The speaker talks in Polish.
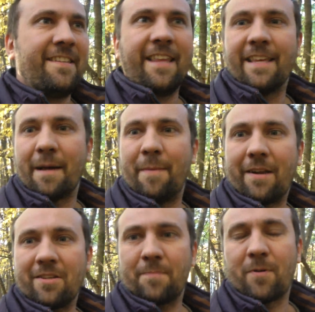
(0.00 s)
nie za
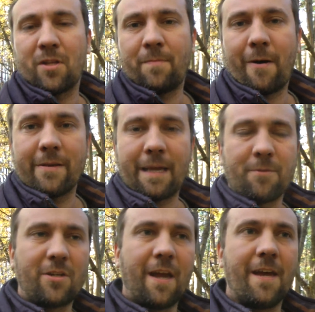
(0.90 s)
bardzo spodobały nam
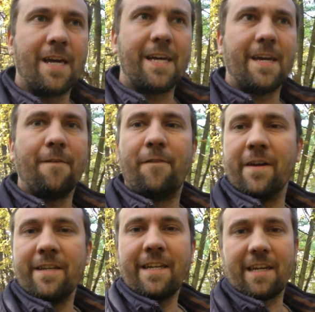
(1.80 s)
się e,
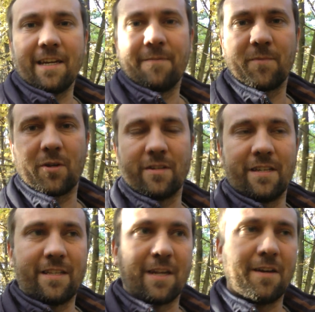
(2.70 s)
wyniki
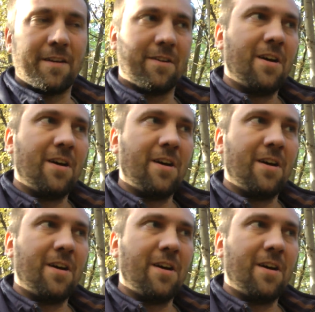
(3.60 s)
e, tych e,